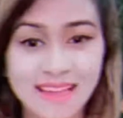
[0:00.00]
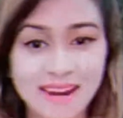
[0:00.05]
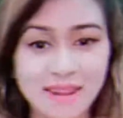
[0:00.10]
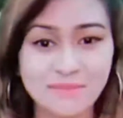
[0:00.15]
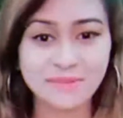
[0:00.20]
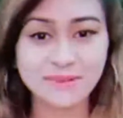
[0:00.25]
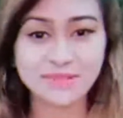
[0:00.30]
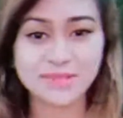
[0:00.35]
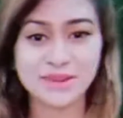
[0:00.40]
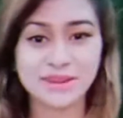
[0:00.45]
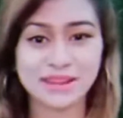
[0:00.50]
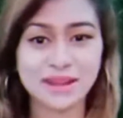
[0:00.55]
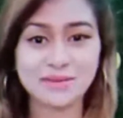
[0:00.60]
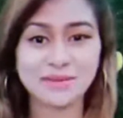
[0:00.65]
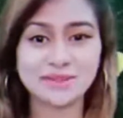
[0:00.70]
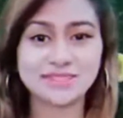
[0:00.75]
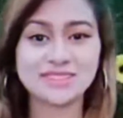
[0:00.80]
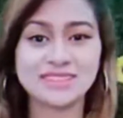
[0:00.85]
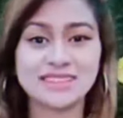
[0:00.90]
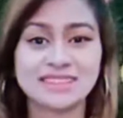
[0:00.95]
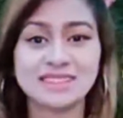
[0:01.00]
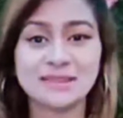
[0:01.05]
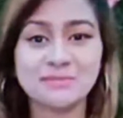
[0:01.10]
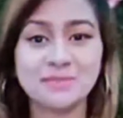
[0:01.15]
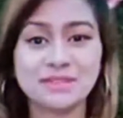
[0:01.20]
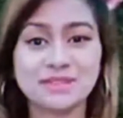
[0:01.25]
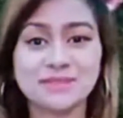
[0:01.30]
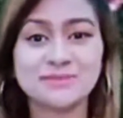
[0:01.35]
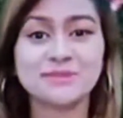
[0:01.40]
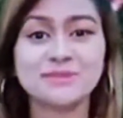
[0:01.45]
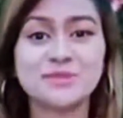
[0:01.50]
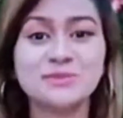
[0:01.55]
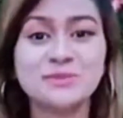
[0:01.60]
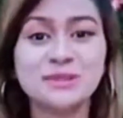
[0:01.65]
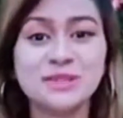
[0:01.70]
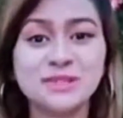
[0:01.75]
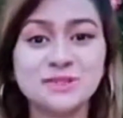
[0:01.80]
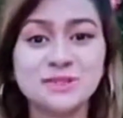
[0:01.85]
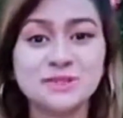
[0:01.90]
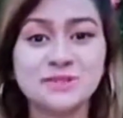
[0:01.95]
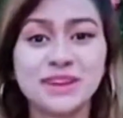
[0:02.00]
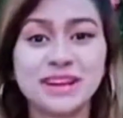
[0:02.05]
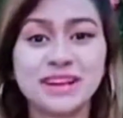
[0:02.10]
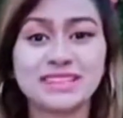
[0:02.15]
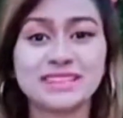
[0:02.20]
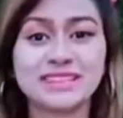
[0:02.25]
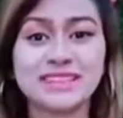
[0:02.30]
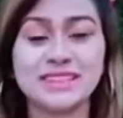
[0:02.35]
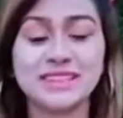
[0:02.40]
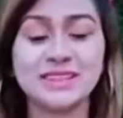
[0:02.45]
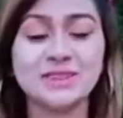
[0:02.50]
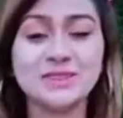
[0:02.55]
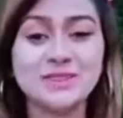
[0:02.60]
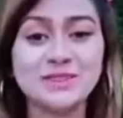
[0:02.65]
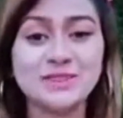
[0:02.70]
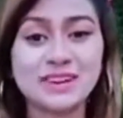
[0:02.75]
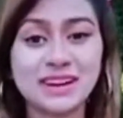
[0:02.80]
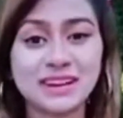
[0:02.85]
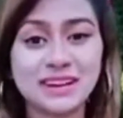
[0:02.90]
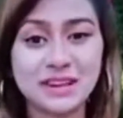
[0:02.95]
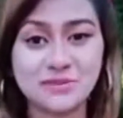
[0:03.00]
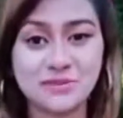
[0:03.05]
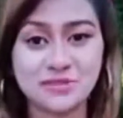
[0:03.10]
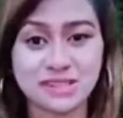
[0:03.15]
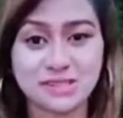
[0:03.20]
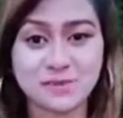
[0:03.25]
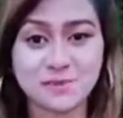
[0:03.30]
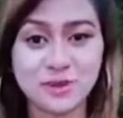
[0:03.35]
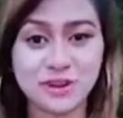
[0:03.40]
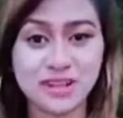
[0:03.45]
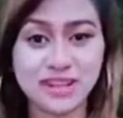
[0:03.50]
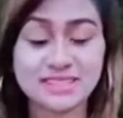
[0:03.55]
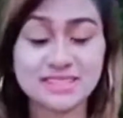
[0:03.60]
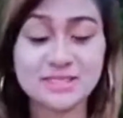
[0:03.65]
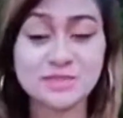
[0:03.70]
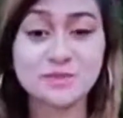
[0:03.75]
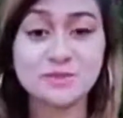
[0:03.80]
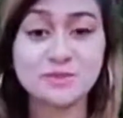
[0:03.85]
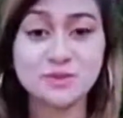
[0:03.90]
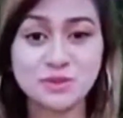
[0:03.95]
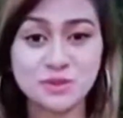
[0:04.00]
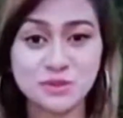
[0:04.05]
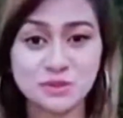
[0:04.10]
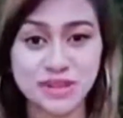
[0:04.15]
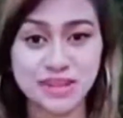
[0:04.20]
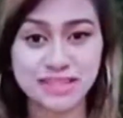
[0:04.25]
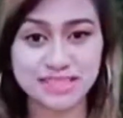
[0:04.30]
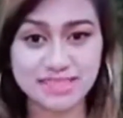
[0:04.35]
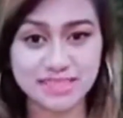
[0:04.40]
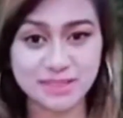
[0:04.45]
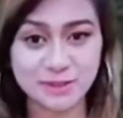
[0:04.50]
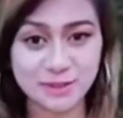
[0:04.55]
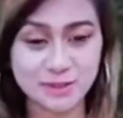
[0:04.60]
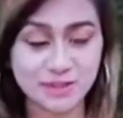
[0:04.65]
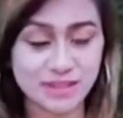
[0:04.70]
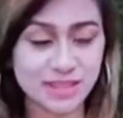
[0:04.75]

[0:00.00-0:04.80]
কিছু কিছু পুরুষের গোপন অঙ্গের রং তার শরীরের অন্যান্য অঙ্গের তুলনায় বেশ